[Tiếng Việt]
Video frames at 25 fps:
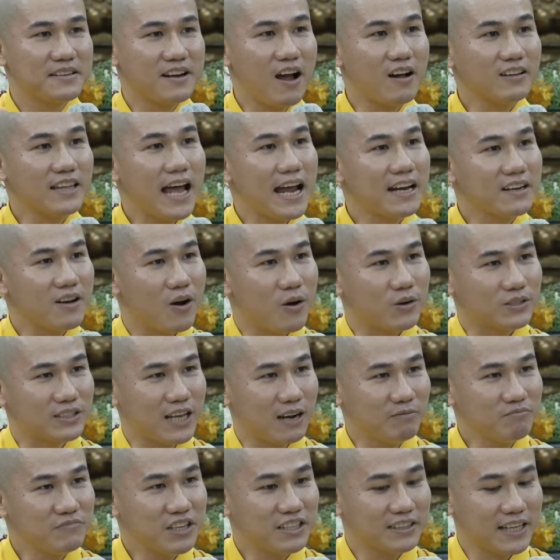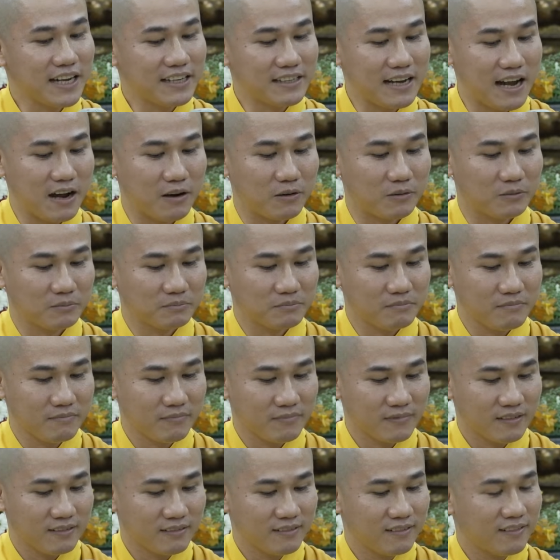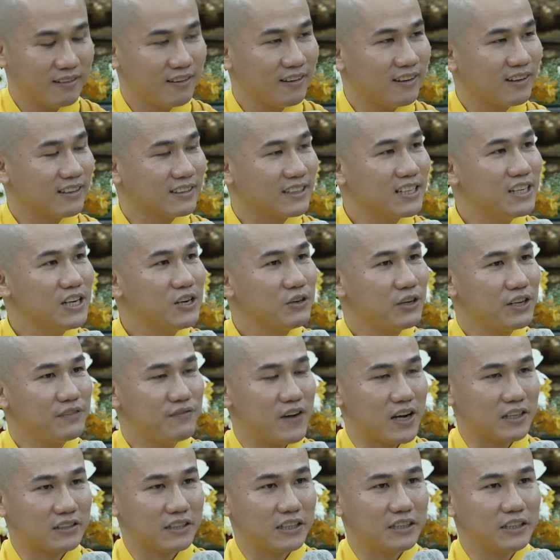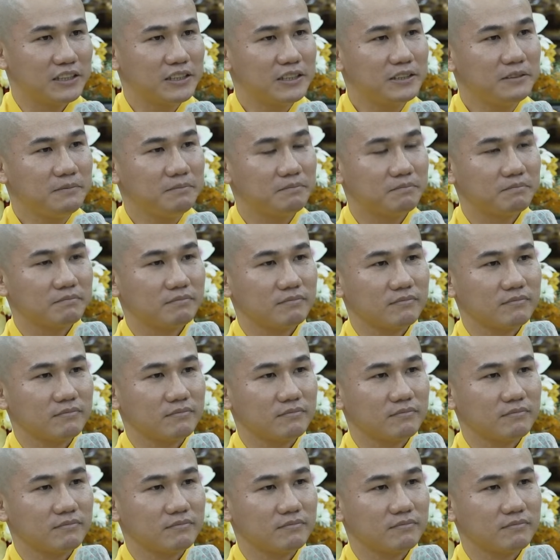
có thái độ sống như thế nào? Thưa quý Phật tử,